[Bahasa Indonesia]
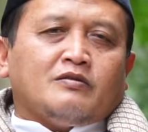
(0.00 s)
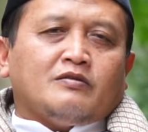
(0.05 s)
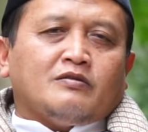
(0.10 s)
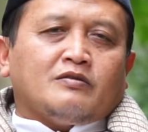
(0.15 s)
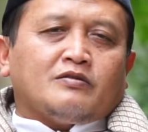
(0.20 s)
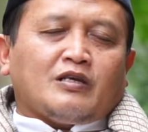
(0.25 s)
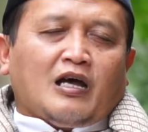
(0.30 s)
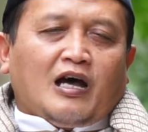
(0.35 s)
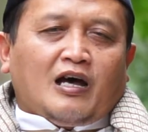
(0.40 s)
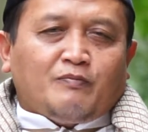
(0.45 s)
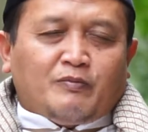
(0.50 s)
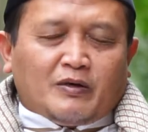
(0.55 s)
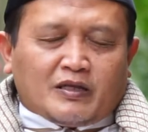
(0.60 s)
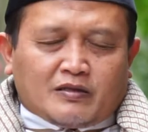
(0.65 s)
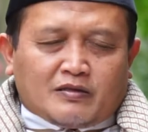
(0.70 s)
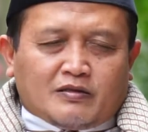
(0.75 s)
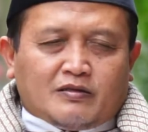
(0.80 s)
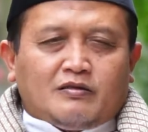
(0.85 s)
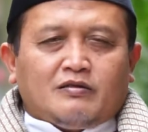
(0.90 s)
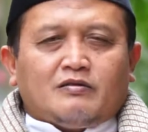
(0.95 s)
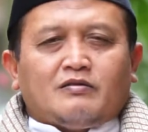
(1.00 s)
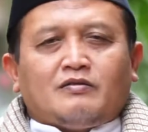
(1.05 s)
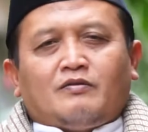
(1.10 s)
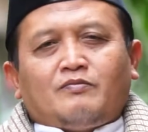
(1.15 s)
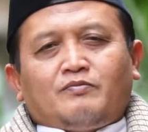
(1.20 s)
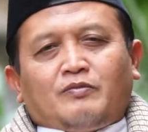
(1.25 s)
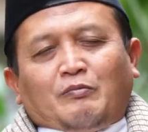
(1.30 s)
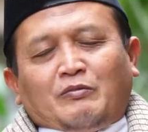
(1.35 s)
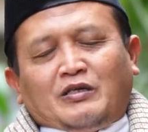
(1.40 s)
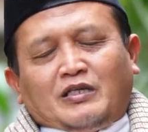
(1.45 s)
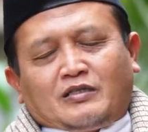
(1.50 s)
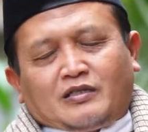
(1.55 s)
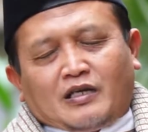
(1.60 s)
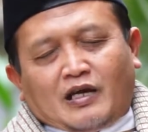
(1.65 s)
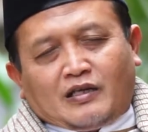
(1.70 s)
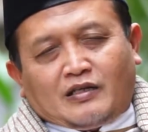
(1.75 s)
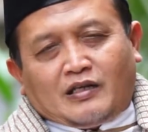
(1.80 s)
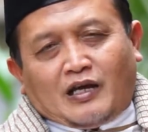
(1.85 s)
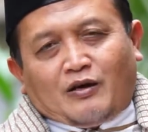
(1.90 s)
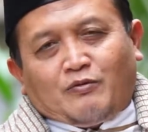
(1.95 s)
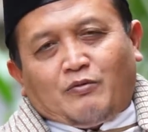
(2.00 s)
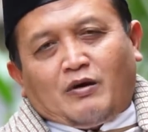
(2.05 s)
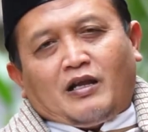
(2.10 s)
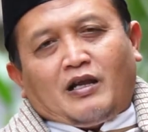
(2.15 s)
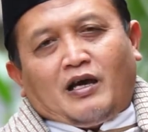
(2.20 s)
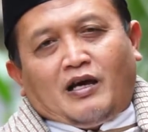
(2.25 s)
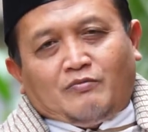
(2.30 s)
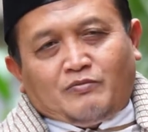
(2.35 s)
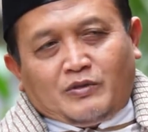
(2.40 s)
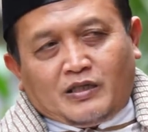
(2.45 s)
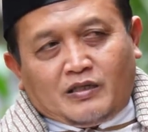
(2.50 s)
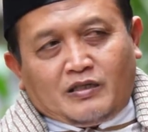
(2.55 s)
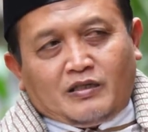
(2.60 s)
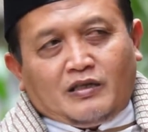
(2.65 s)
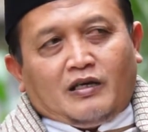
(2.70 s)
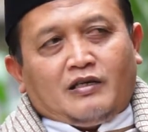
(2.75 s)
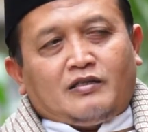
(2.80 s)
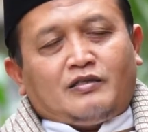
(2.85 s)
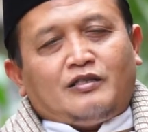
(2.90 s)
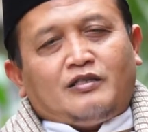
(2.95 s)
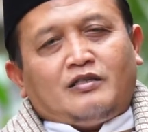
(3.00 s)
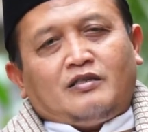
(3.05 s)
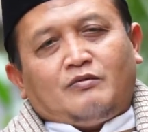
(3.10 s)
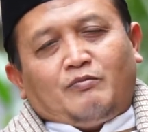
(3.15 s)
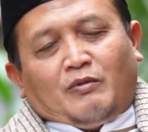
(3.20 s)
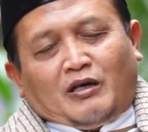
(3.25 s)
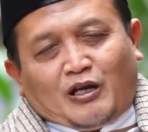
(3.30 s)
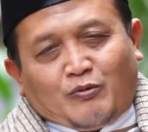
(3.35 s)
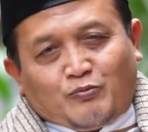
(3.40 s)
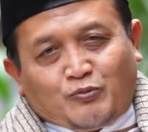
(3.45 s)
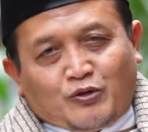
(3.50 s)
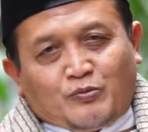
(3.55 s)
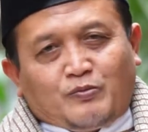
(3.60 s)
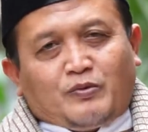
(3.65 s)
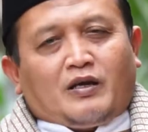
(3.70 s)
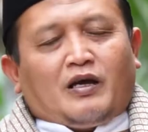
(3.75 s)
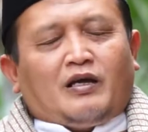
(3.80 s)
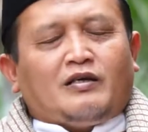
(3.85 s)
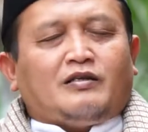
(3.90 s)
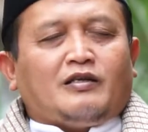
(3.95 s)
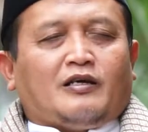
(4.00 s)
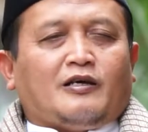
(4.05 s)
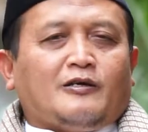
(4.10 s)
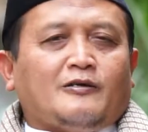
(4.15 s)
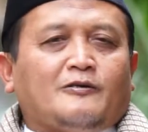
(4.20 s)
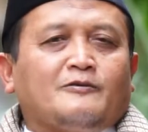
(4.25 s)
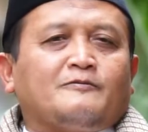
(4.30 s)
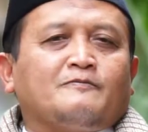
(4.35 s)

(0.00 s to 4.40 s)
Sahabat pemirsa dakwah Alhamidiyah manapun berada,